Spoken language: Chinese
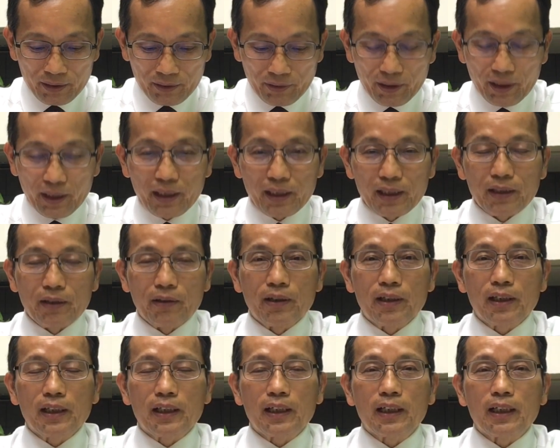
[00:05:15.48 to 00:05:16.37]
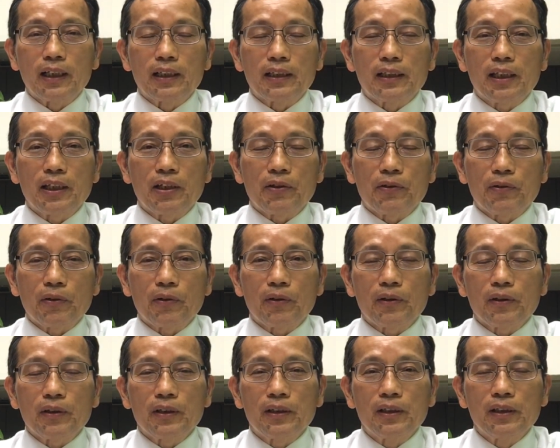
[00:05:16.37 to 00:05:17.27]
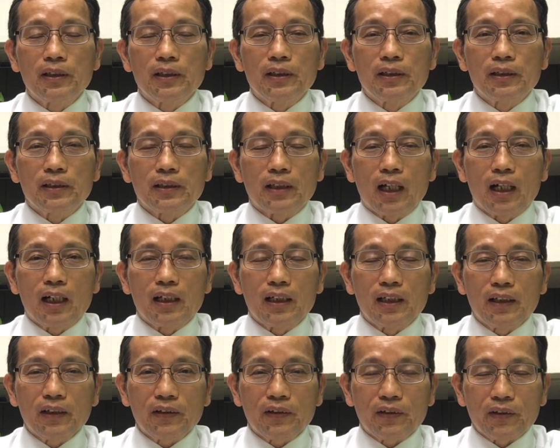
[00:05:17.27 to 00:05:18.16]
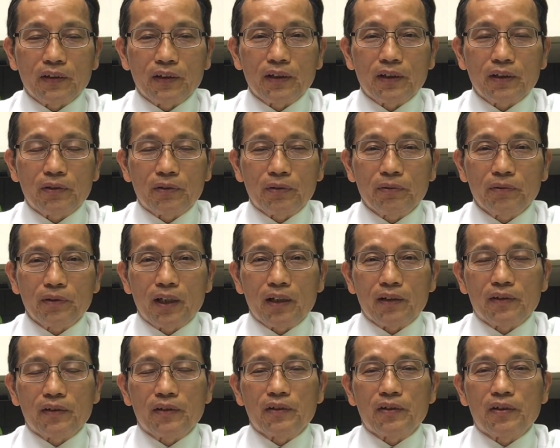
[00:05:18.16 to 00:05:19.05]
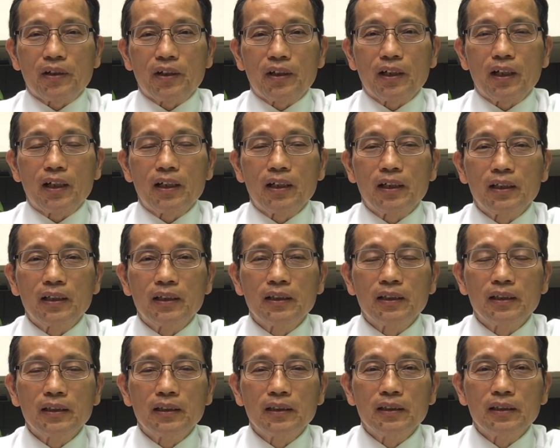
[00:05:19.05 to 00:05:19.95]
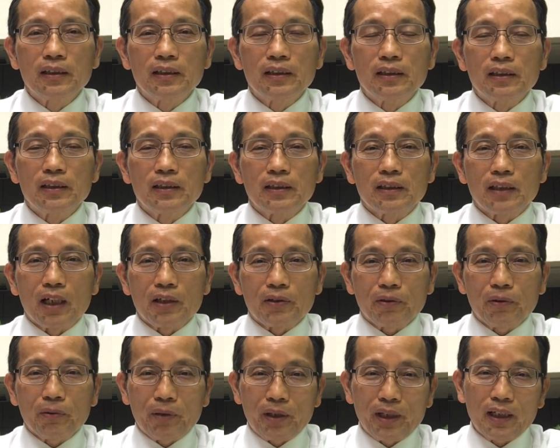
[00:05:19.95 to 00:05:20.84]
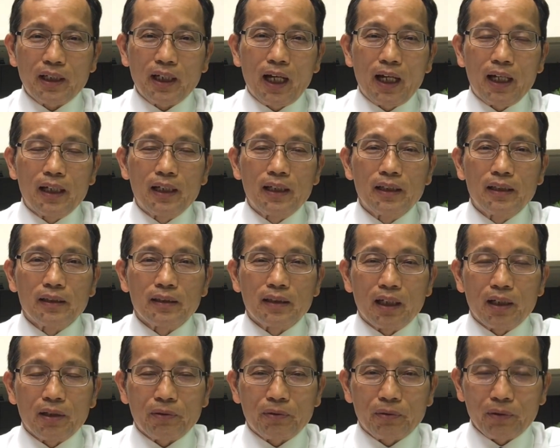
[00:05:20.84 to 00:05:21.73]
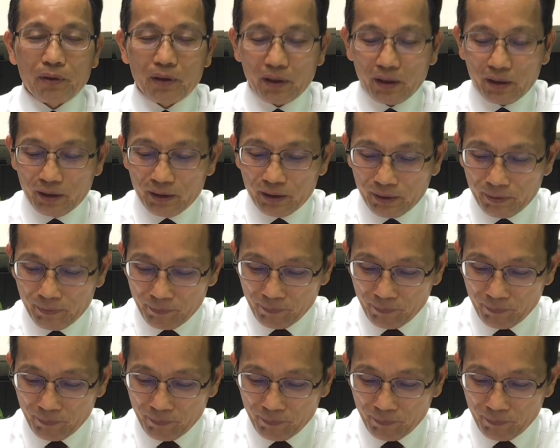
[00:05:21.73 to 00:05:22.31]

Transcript: 所以有一个弟兄，他儿子出了事情了，他就悔改，他说。